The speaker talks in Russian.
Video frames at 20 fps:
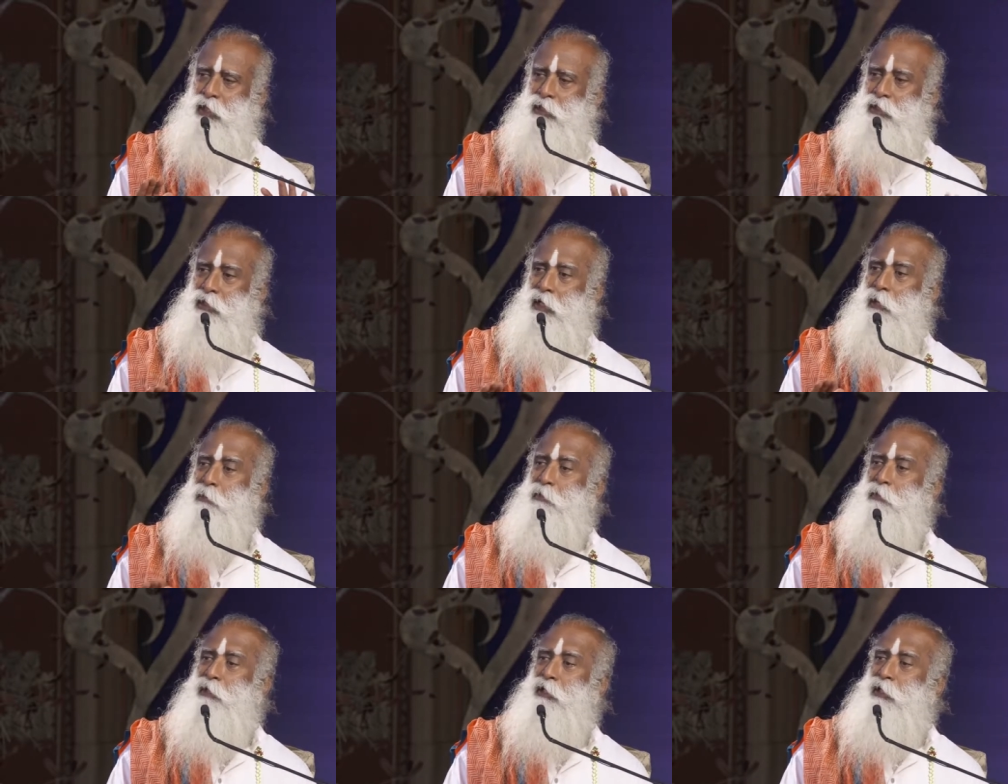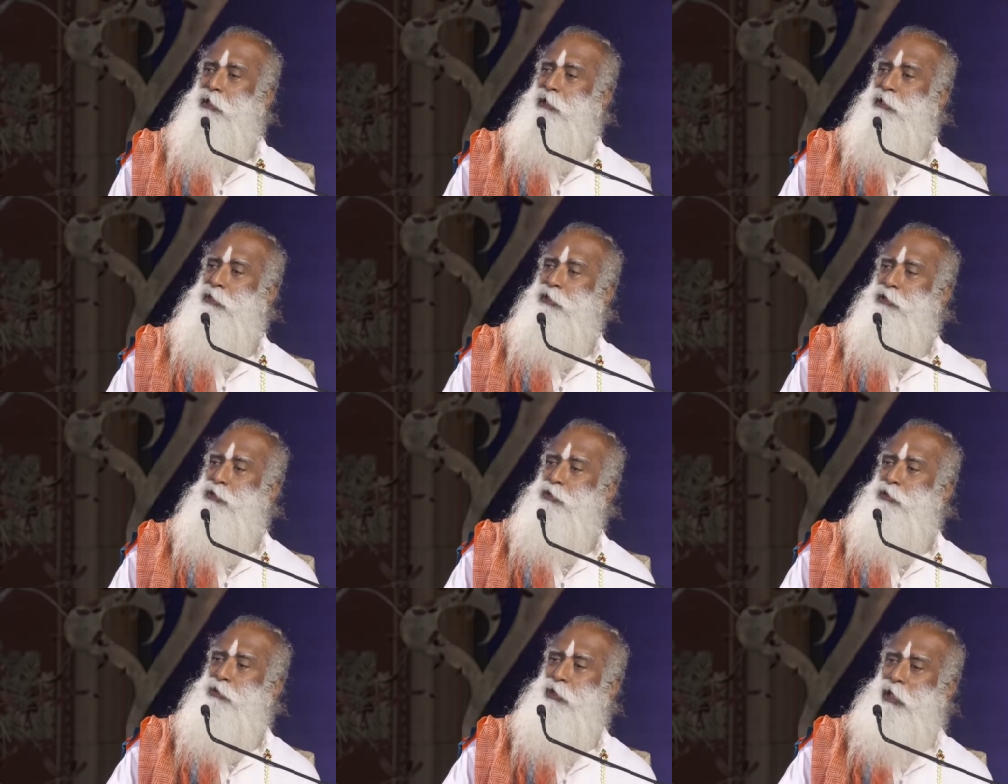Но
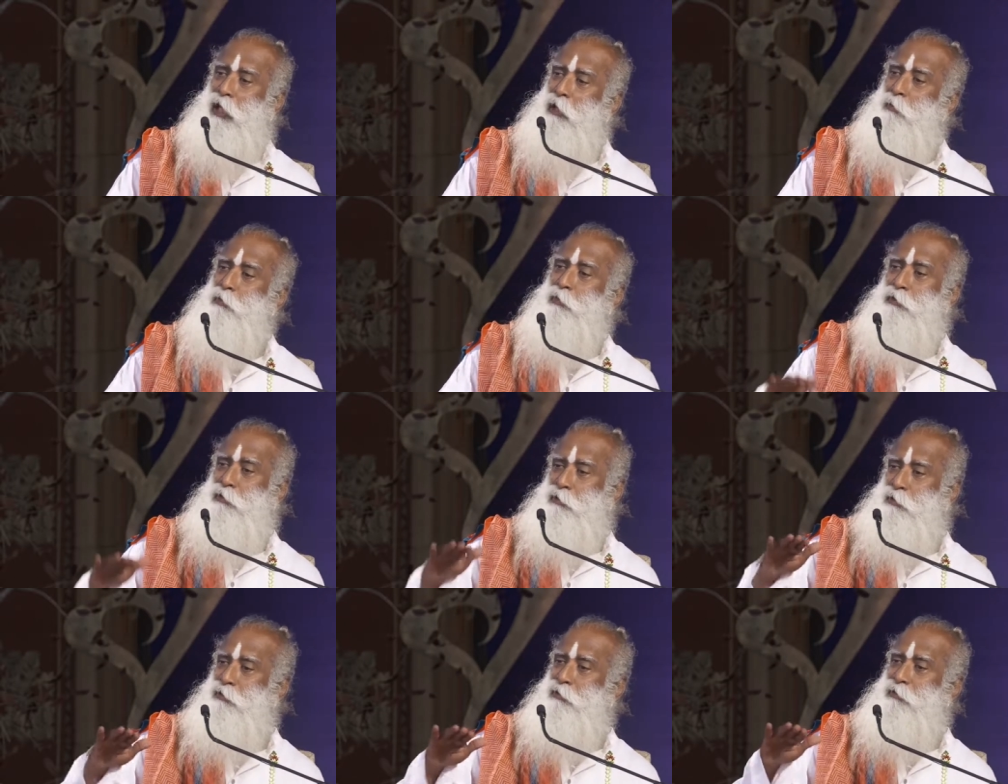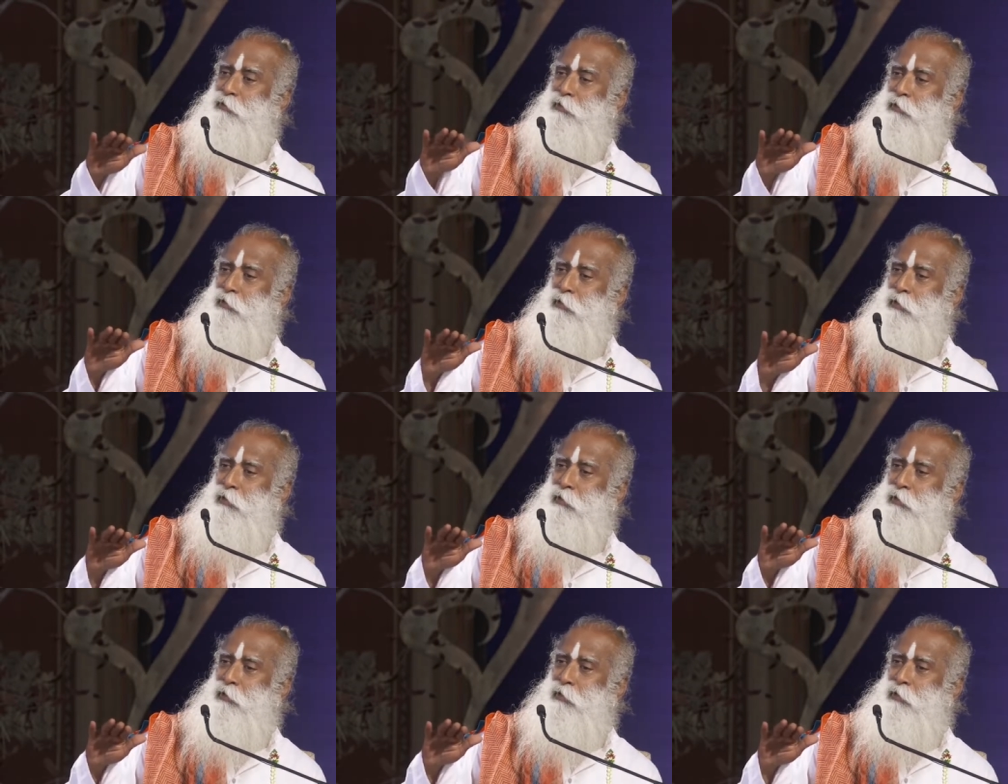совершенствование должно
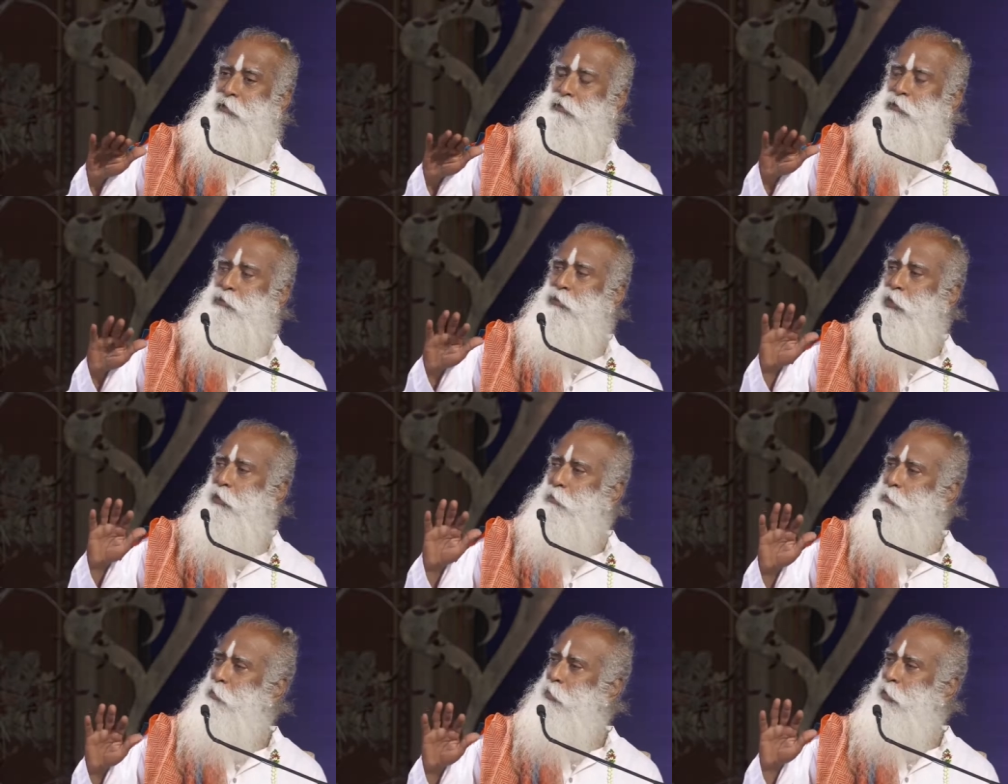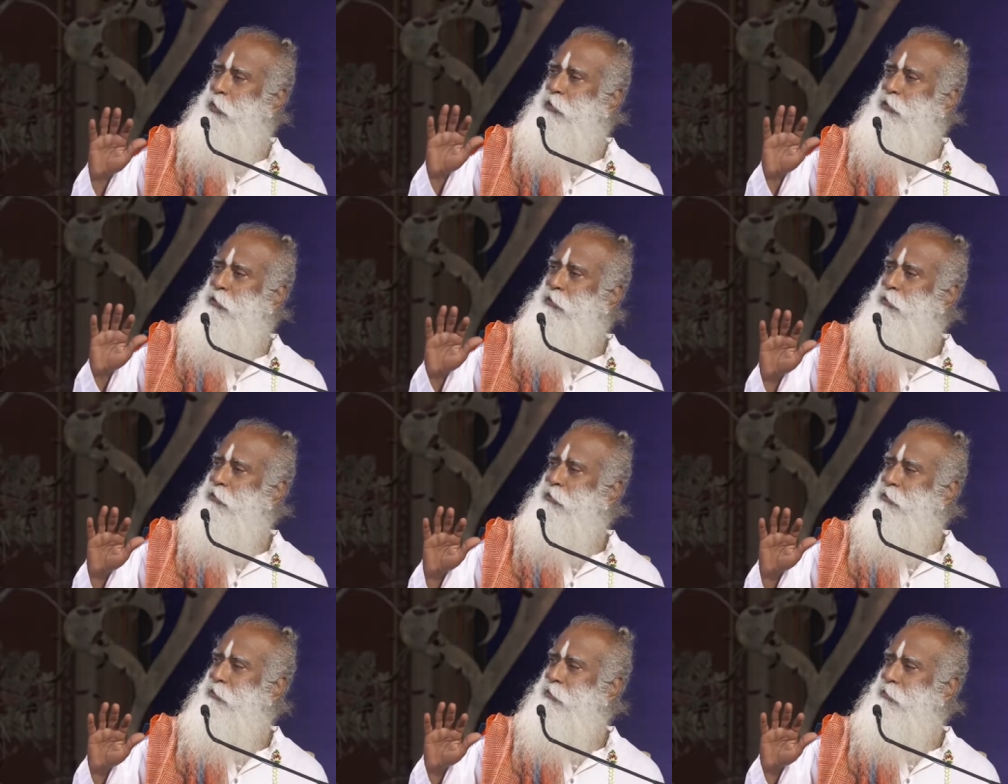происходить до такого
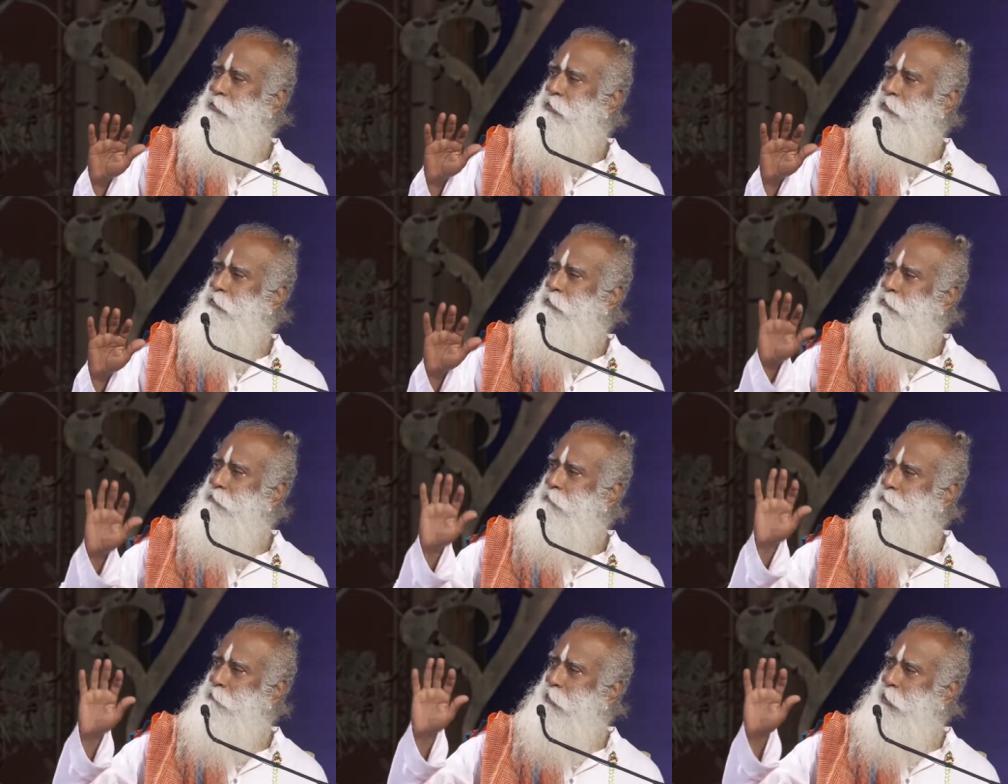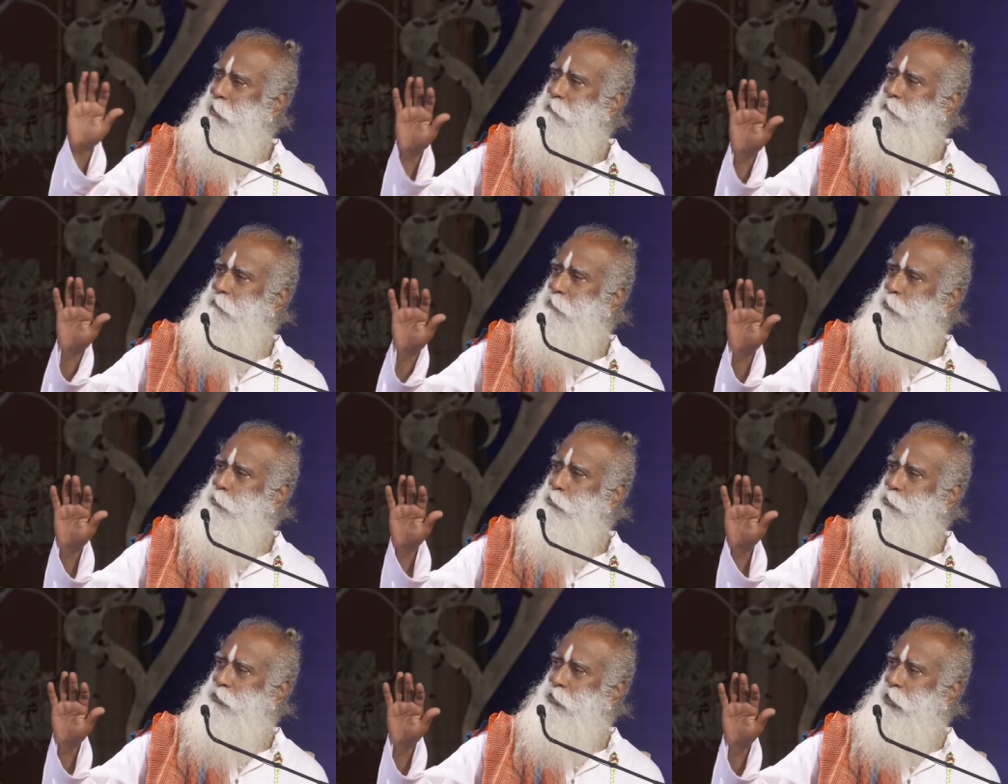момента, когда,
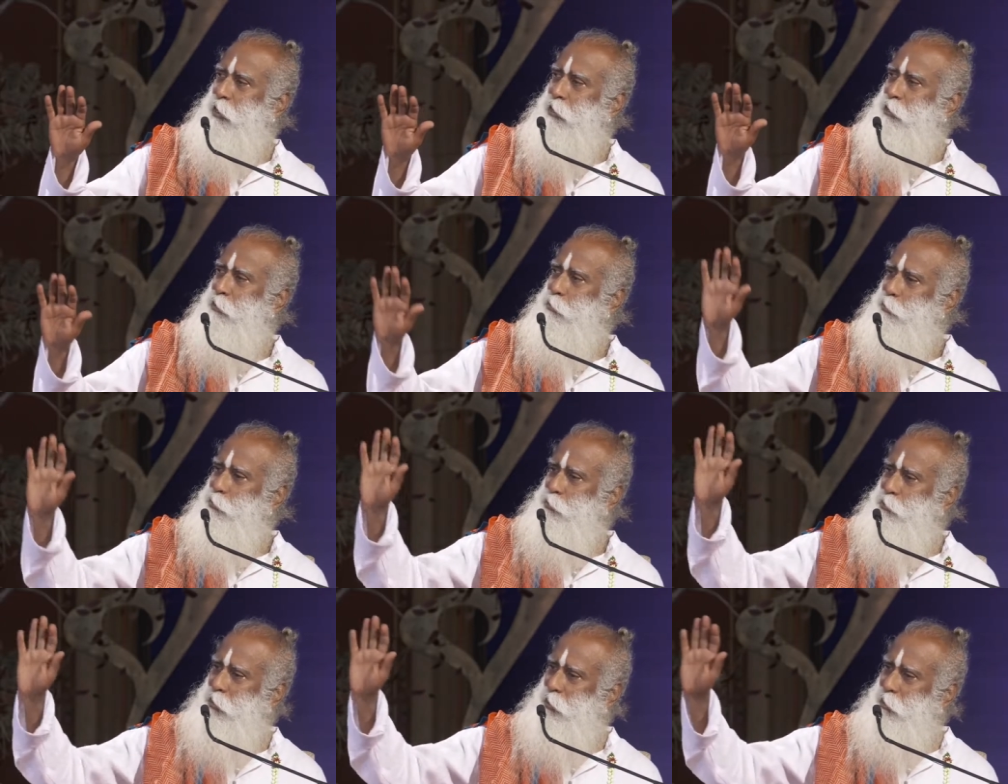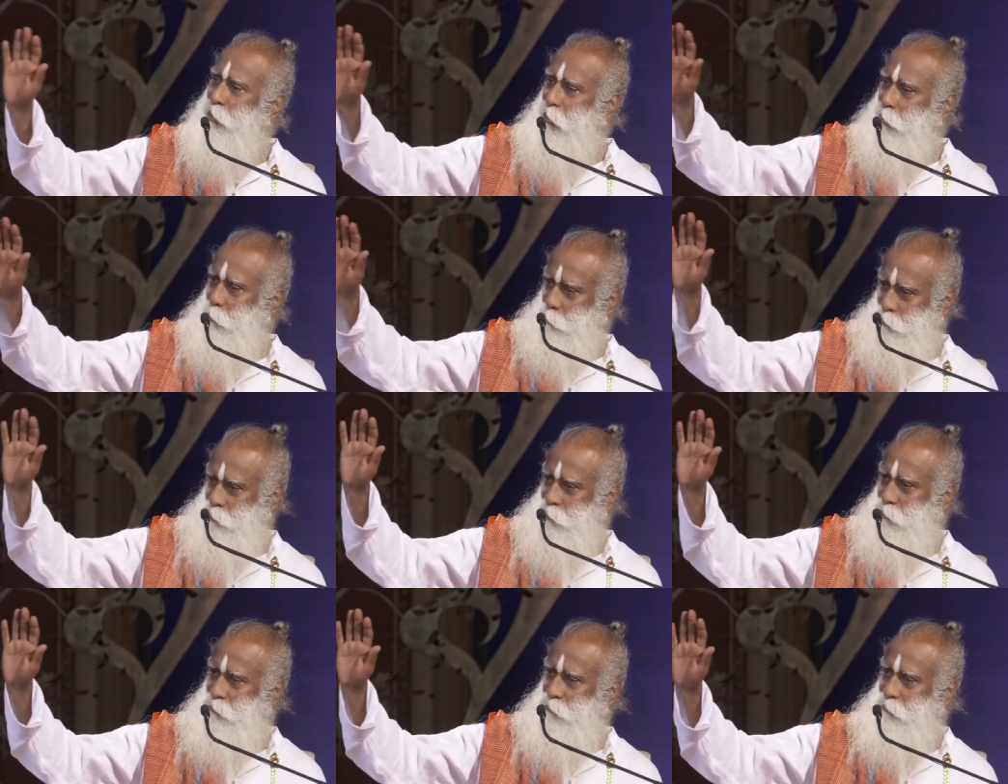где бы вы ни стояли,
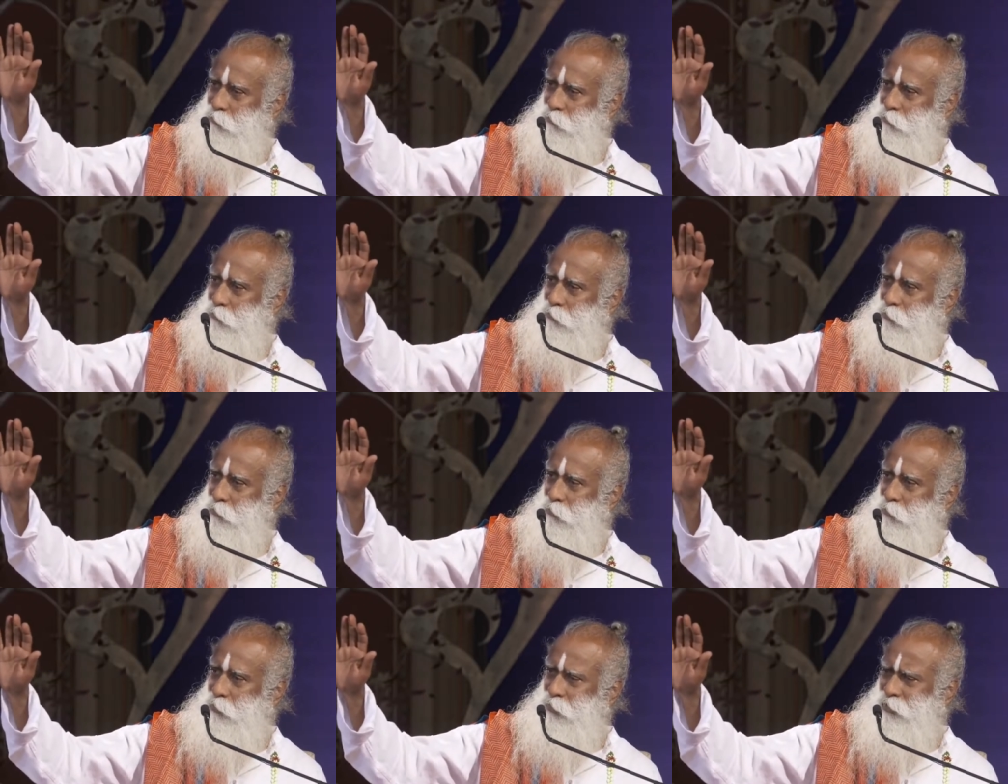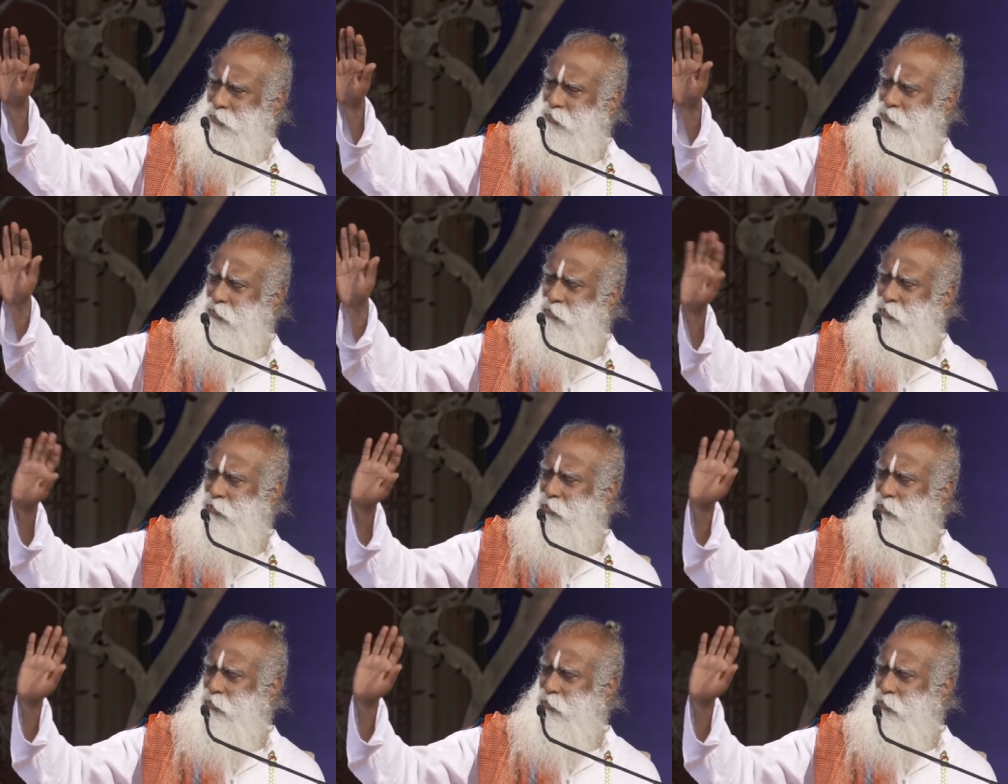вы бы выделялись.